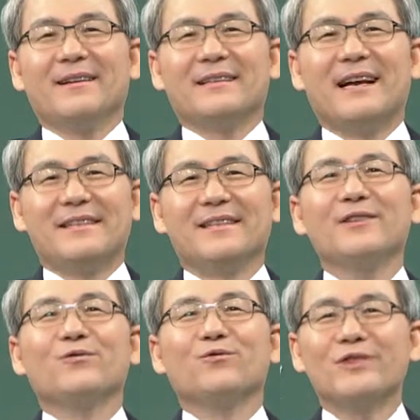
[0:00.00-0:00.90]

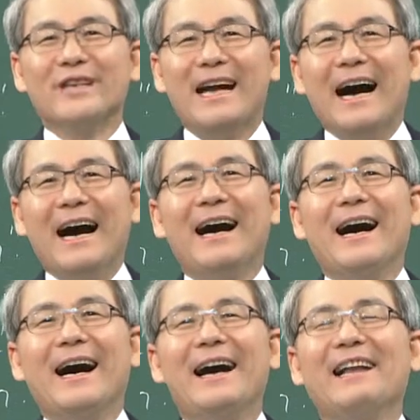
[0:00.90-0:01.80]
사실은
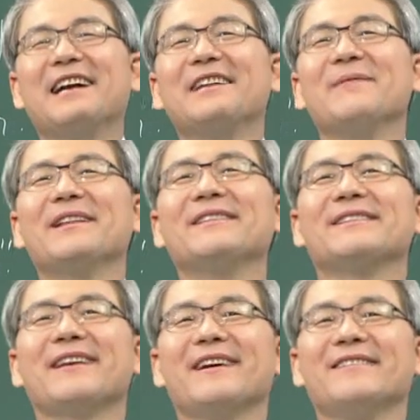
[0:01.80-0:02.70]
우리가 하나님의
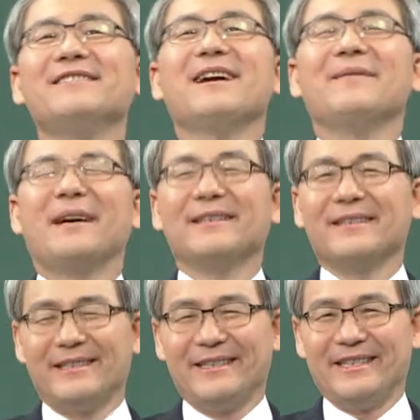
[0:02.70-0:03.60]
뜻에 응답하는
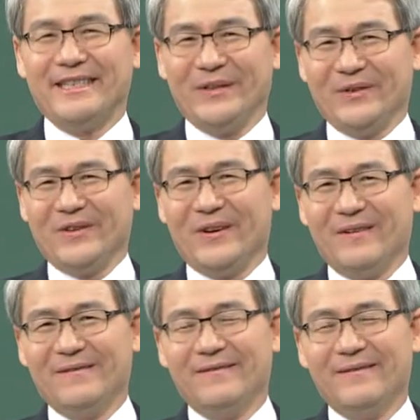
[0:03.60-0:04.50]
것이 기도죠.
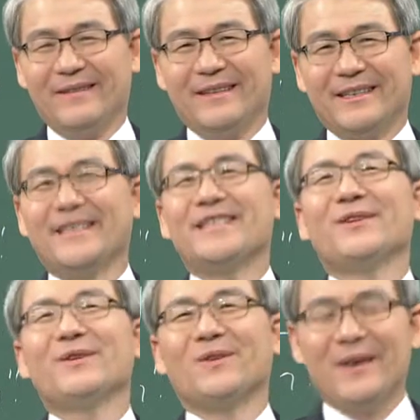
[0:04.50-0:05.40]
그래서
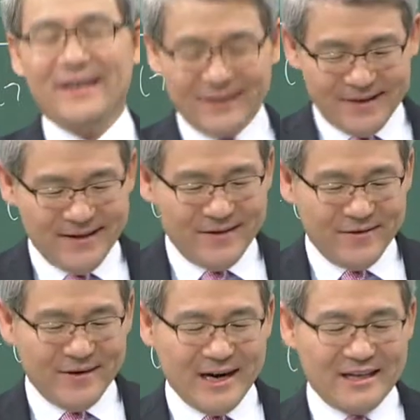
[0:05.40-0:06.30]
기도를 통해서
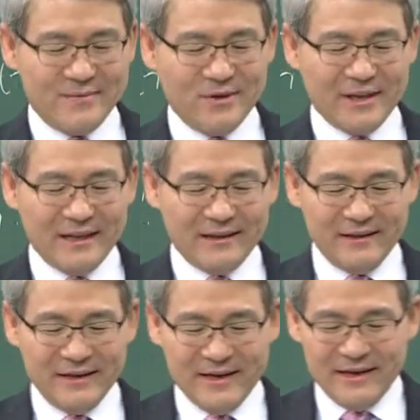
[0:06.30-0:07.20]
우리가 하지
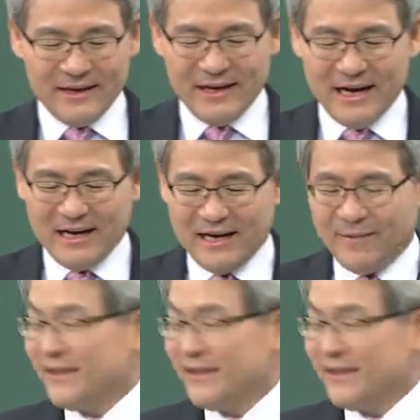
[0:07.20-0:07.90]
못했던 그 하나님의